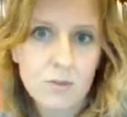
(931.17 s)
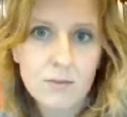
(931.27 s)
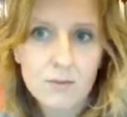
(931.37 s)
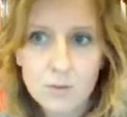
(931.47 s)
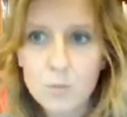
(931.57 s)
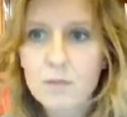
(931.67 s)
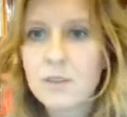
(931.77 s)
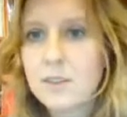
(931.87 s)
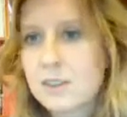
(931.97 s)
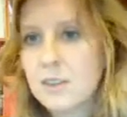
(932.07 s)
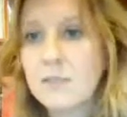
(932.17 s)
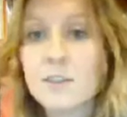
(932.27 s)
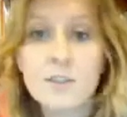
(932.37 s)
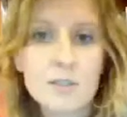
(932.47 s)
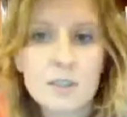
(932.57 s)
które Wy uprawialiście,
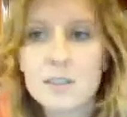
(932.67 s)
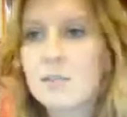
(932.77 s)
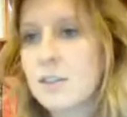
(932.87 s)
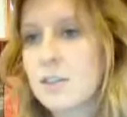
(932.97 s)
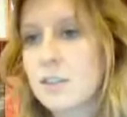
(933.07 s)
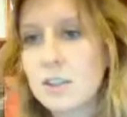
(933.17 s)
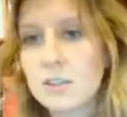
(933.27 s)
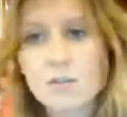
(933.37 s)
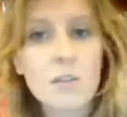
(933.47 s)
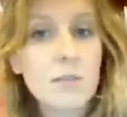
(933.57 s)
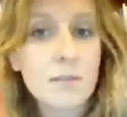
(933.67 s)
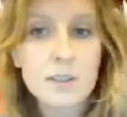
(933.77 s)
Wasze rodziny, Wasi dziadkowie,